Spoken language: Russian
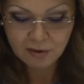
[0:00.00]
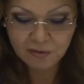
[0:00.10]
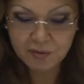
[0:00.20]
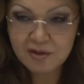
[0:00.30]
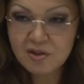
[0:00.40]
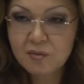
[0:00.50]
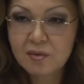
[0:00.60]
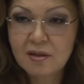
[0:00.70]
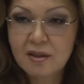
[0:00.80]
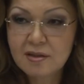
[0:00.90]
В
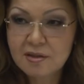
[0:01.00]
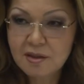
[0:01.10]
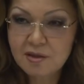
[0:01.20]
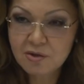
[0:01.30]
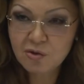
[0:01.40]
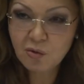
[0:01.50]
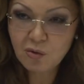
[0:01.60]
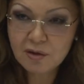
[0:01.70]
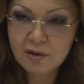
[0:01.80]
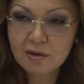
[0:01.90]
принципе, для средней
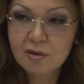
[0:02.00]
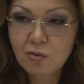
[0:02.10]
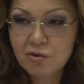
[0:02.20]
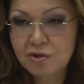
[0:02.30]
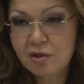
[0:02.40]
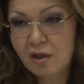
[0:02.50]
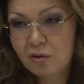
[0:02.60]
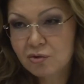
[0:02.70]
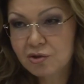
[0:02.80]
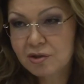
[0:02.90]
школы это очень
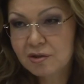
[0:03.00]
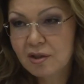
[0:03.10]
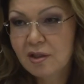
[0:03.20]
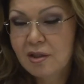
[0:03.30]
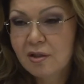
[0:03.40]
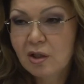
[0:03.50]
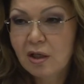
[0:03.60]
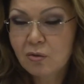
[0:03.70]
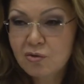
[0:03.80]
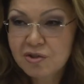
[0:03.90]
хороший,
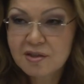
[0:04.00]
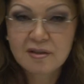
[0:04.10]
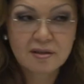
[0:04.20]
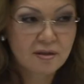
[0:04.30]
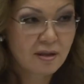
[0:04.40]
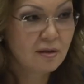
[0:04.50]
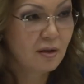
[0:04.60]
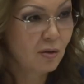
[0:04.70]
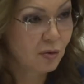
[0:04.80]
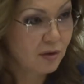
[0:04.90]
хорошая статья
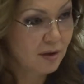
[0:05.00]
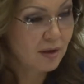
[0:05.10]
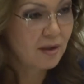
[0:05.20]
дохода.